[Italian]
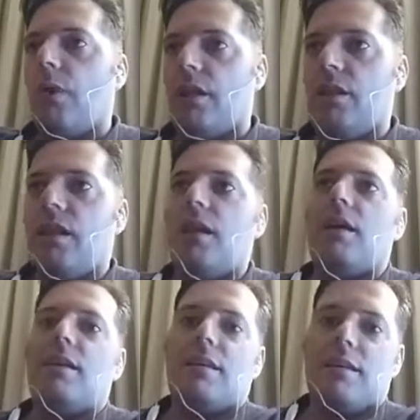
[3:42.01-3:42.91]

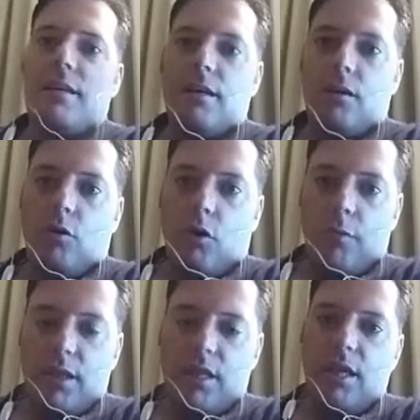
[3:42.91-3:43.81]
Quindi
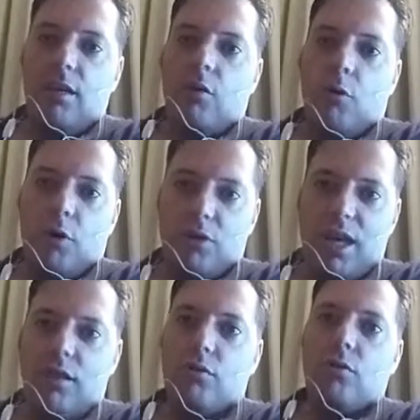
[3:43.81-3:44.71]
come, di, come, ho
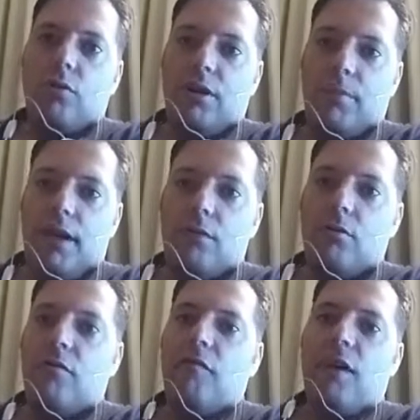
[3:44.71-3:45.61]
detto,
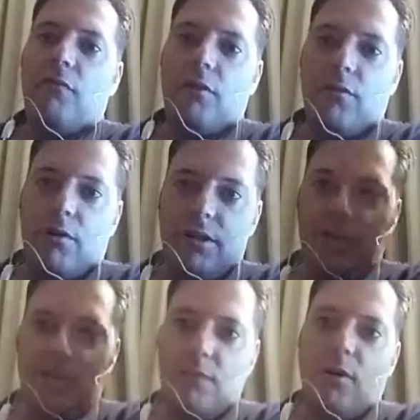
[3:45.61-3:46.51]
ripeto,
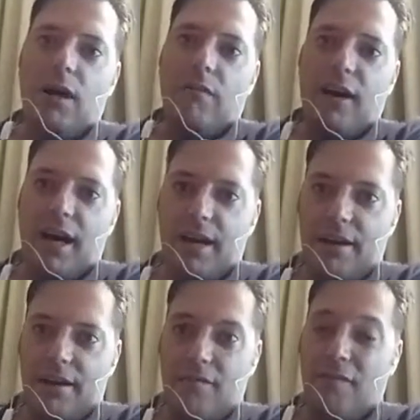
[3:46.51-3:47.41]
favorevolissimo alla
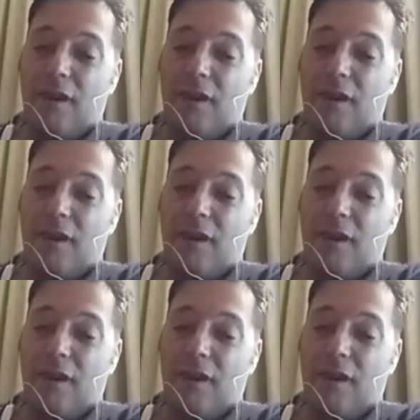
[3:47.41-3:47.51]
VAR,